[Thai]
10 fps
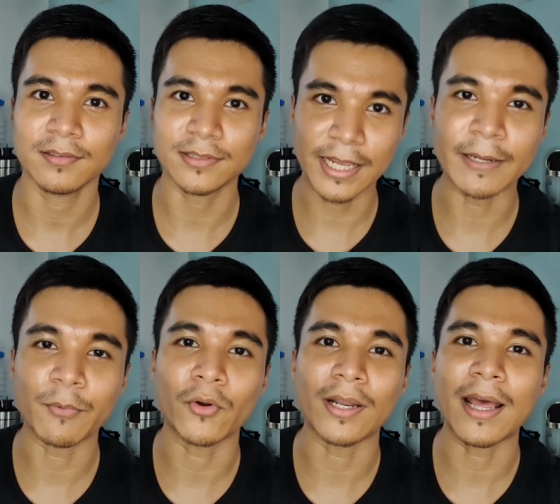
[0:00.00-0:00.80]
จะเห็นผ
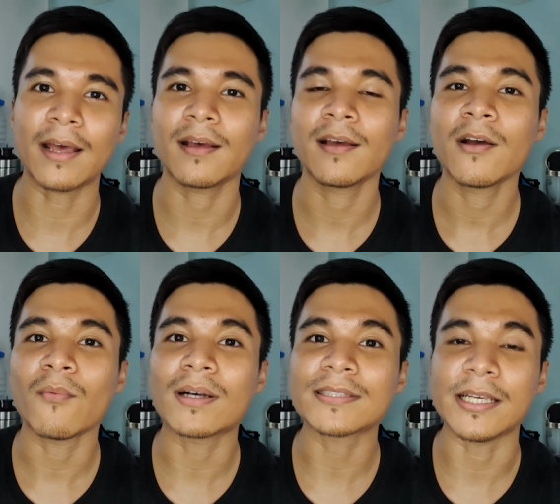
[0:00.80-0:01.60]
ลแล้ว
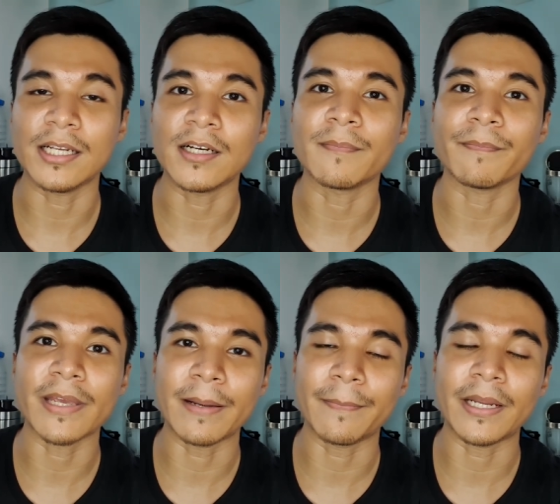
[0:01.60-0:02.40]
ว่าสีเริ่มเปลี่
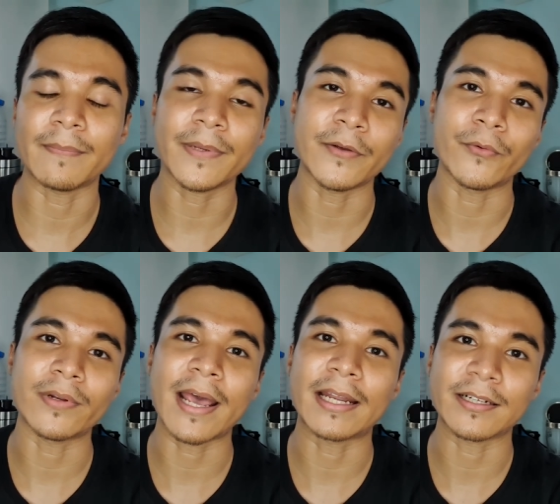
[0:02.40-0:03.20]
ยนเป็นผิวแท
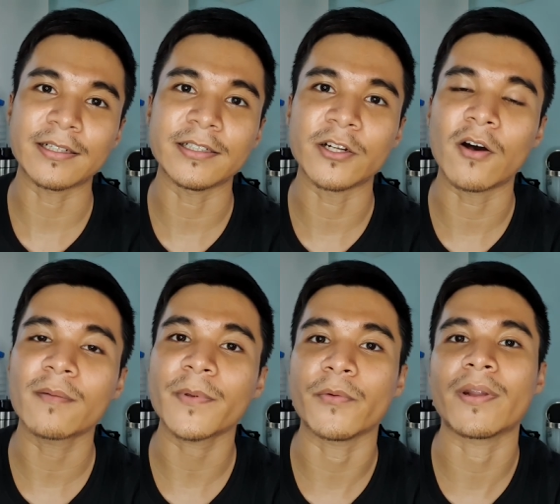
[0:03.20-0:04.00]
นขึ้นเนาะ
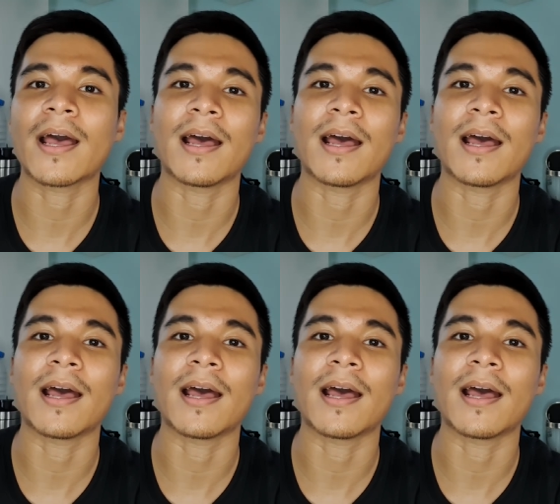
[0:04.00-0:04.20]
ผิวหน้า